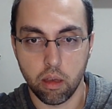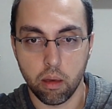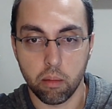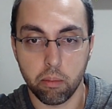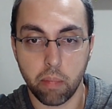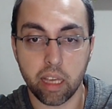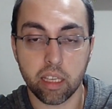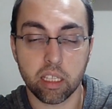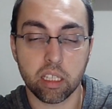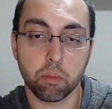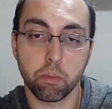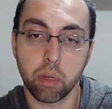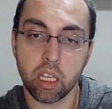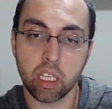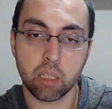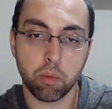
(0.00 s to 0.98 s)
mas
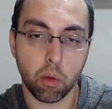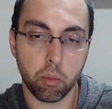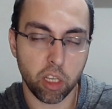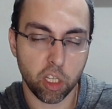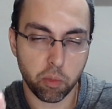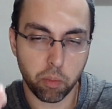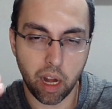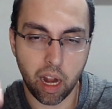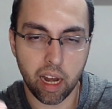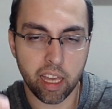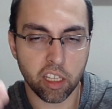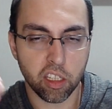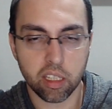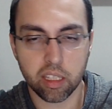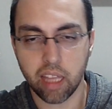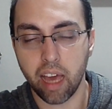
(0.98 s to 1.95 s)
principalmente para além
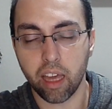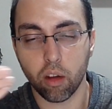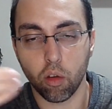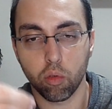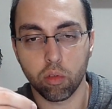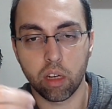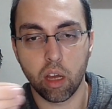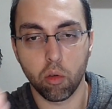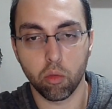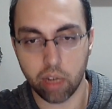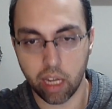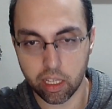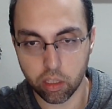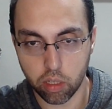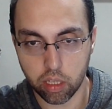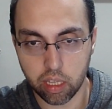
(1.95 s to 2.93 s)
de estar ou não
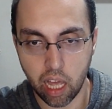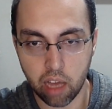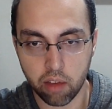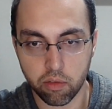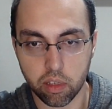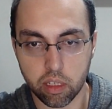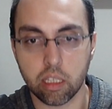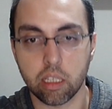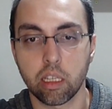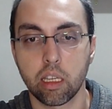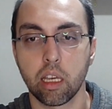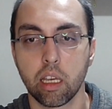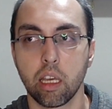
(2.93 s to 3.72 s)
nas oitavas,